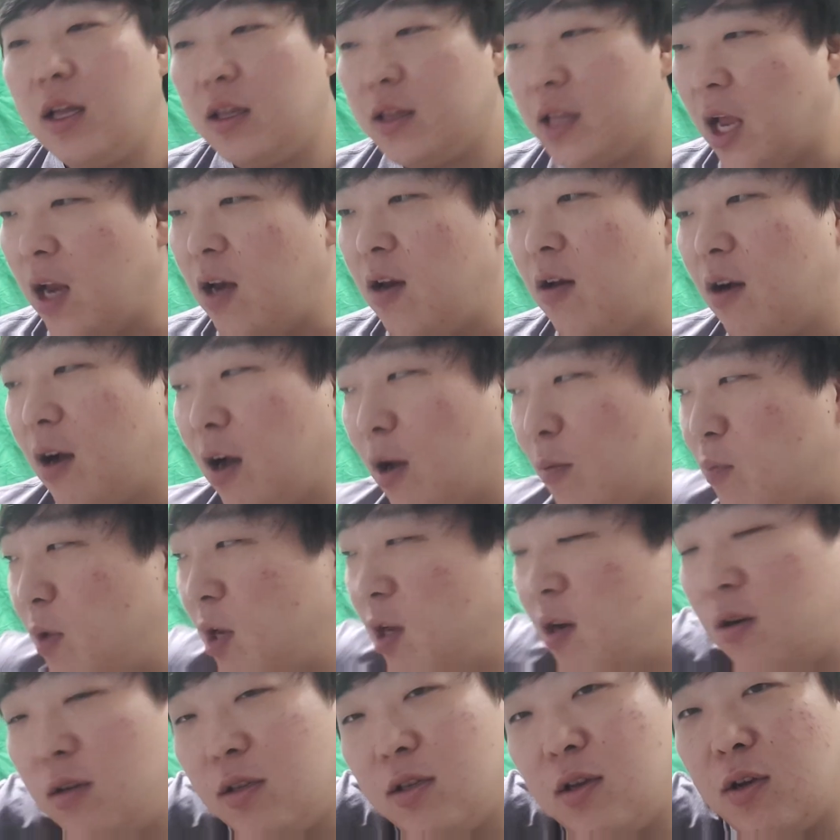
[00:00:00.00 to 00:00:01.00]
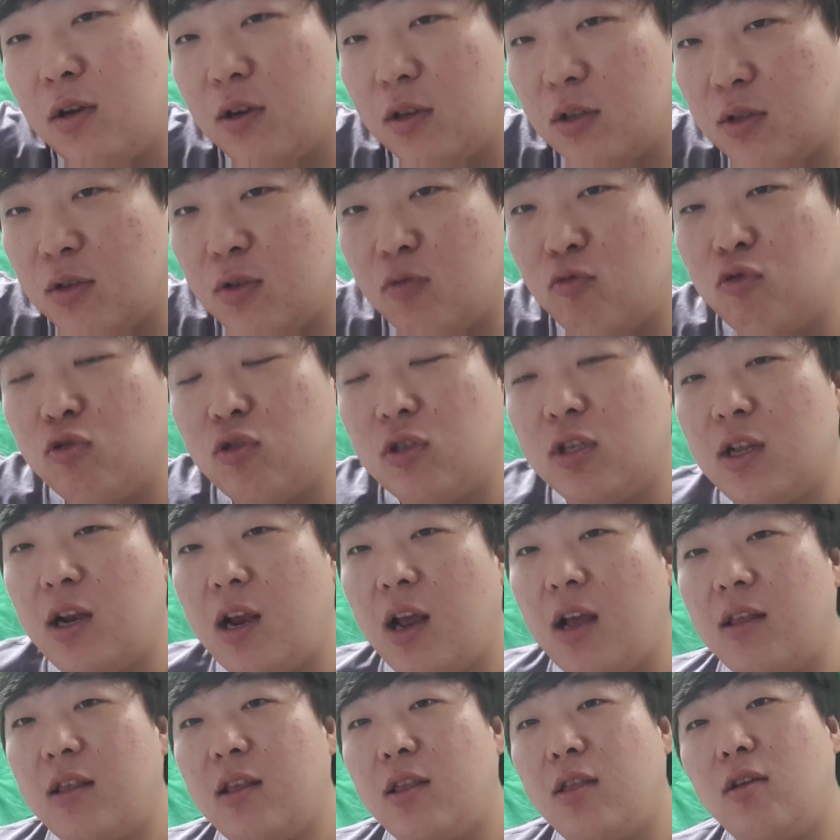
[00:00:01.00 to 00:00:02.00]
내려가 밀어서 후진을
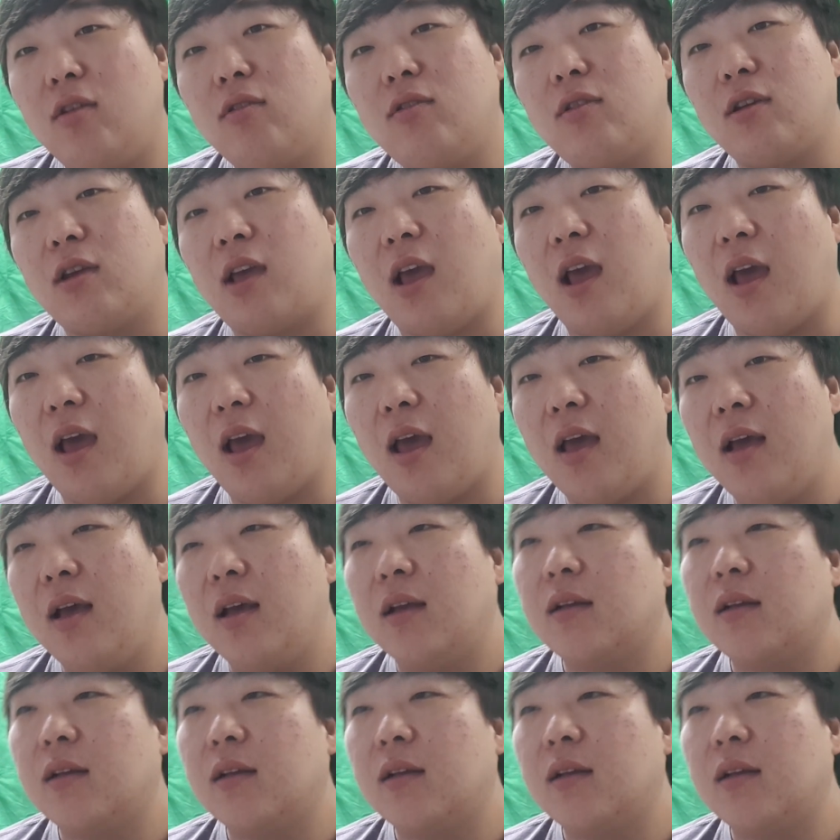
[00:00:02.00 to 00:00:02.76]
해야 되는데 어떡해.